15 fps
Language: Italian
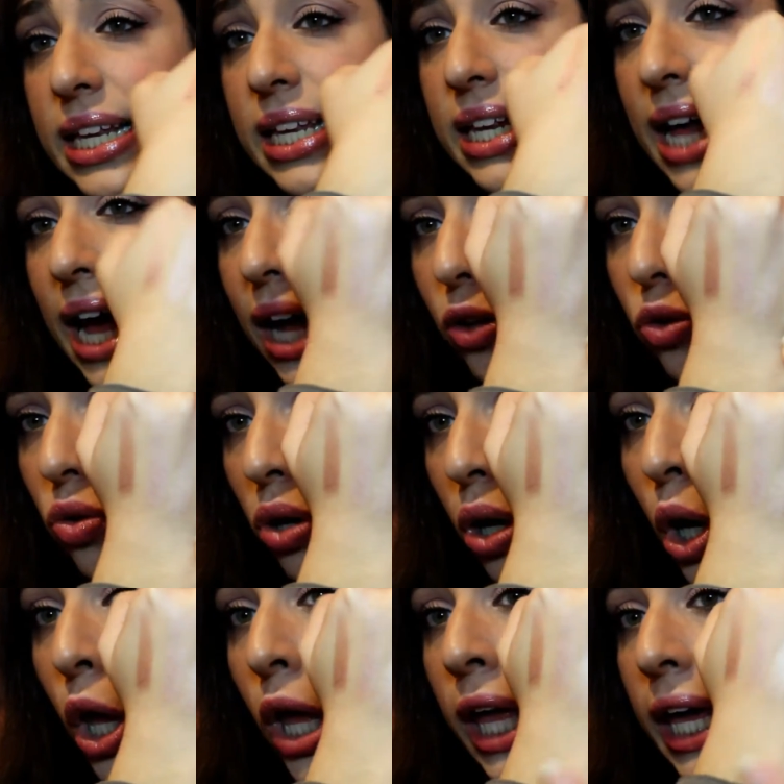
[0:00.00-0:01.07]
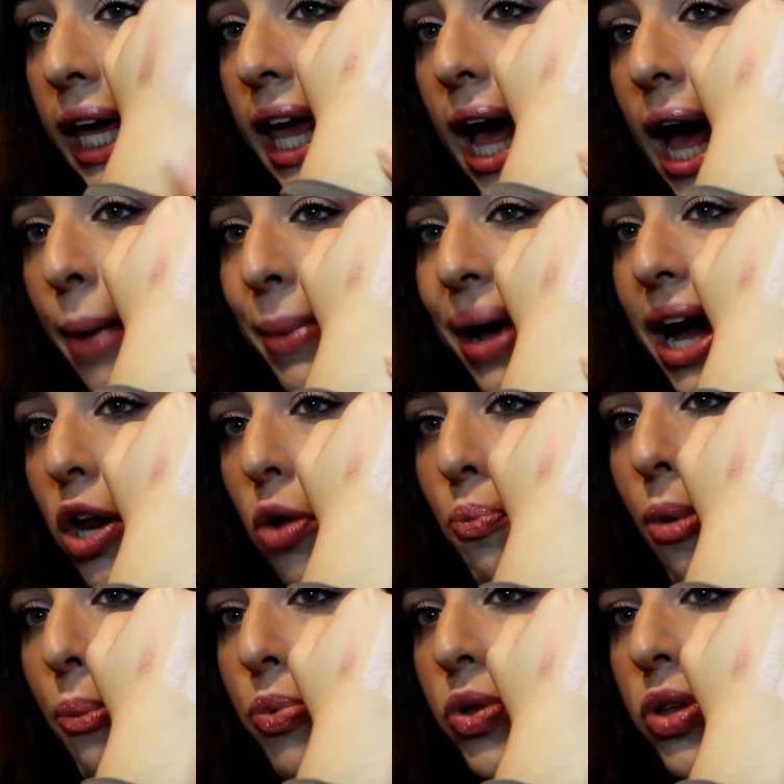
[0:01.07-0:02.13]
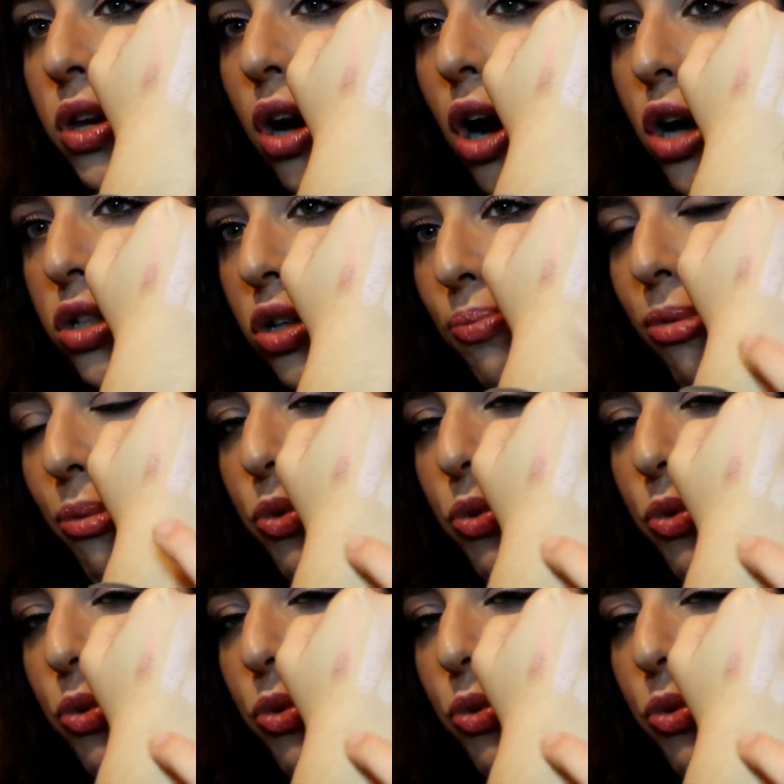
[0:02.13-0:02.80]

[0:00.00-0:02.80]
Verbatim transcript: satinato che ha magari un po' più di rosa, un